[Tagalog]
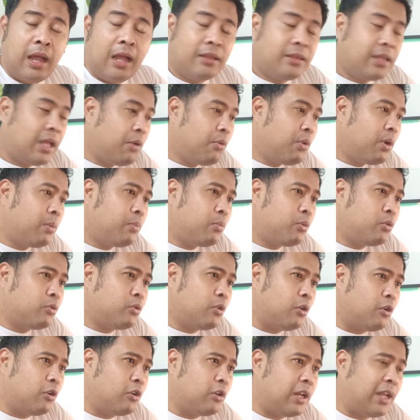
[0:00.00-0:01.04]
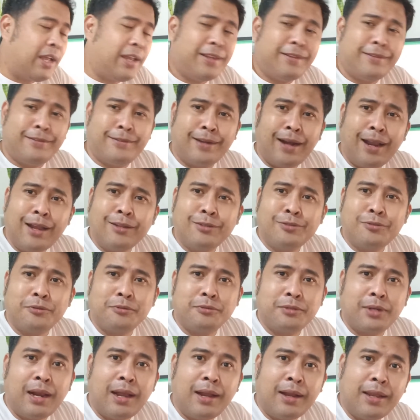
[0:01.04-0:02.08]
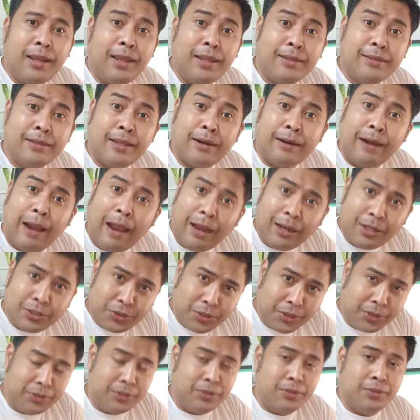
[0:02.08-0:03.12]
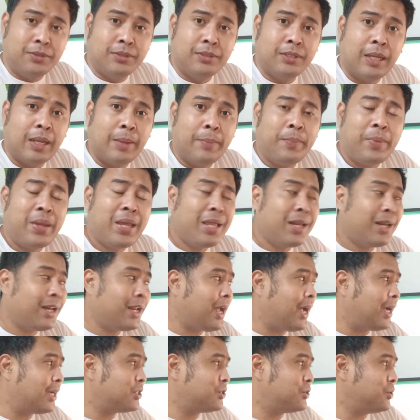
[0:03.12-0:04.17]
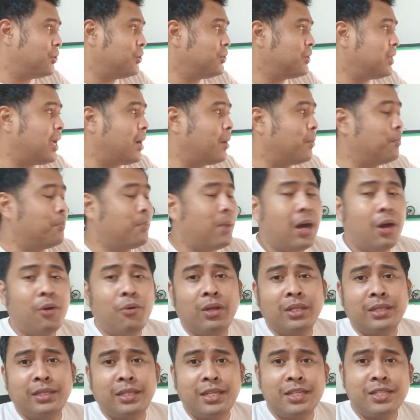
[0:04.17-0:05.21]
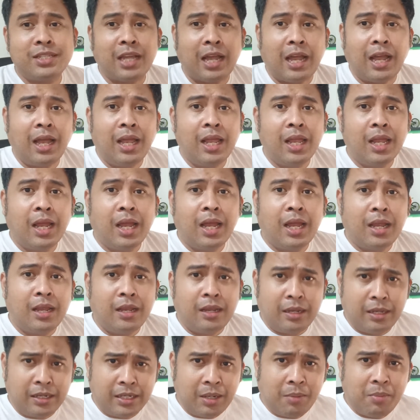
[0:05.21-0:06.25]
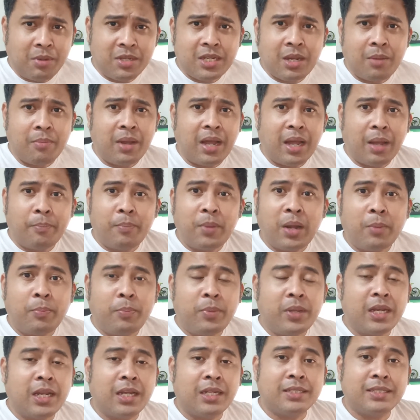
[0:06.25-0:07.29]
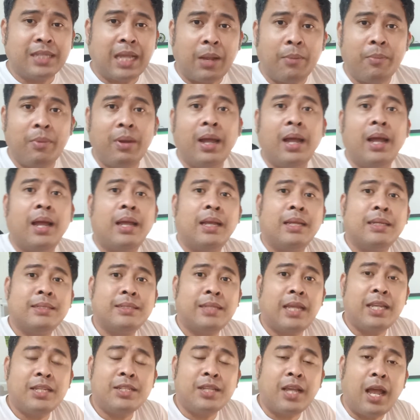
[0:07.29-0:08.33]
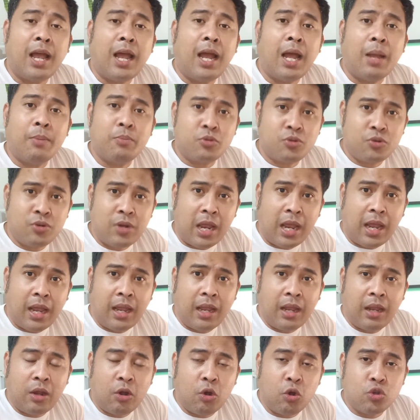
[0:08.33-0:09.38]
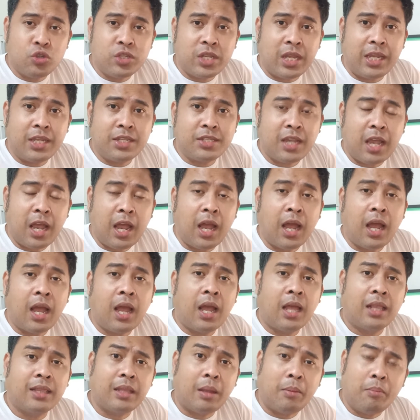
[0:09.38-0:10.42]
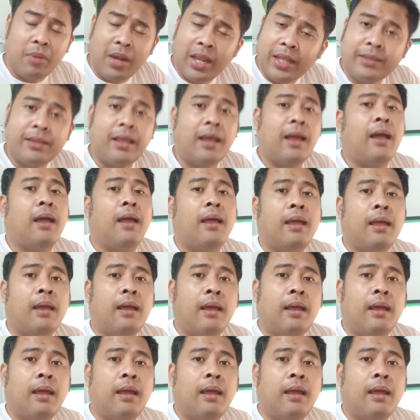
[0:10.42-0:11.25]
Ang tawag po doon ay drug-to-drug interaction may reaksyon ang bawat isa na masama pag pinagsama sa isang kapsula o sa isang tableta.